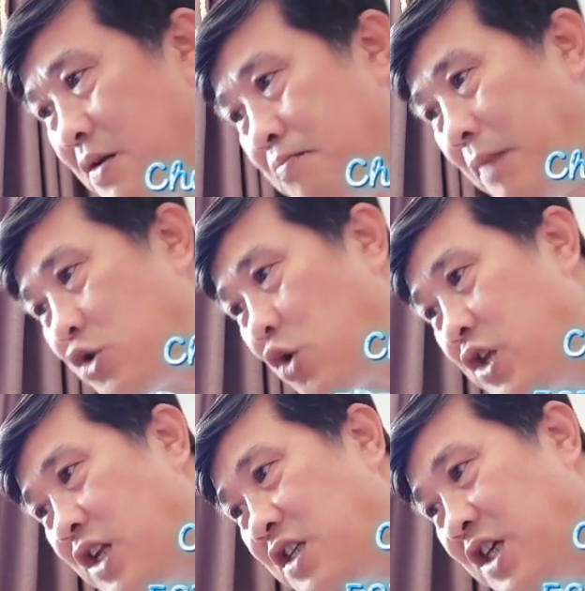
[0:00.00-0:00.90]
Mấu chốt
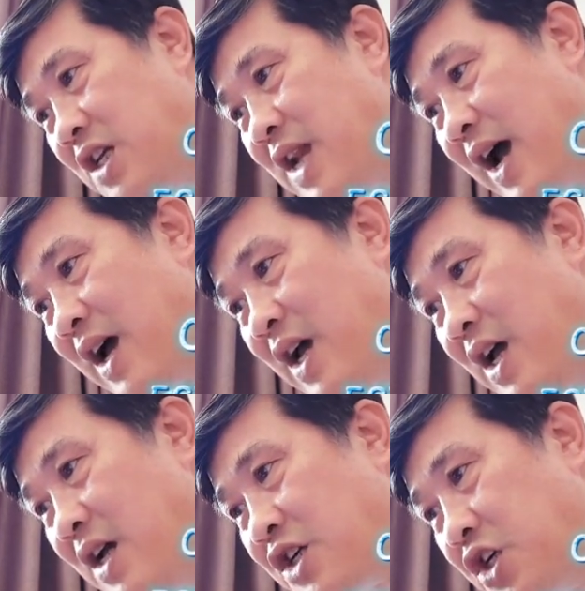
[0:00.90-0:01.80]
nhất chính là,
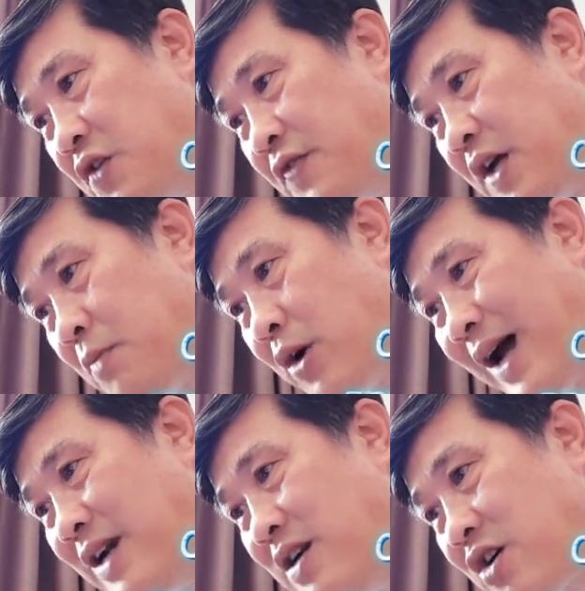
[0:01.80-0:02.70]
trừ việc bọn
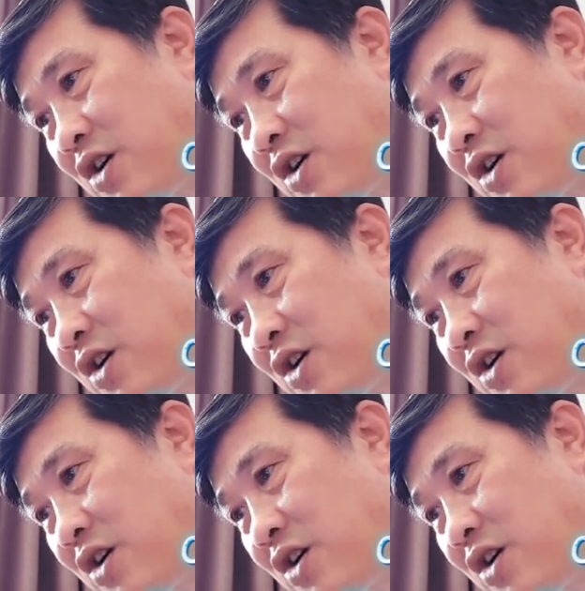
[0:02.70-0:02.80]
hắn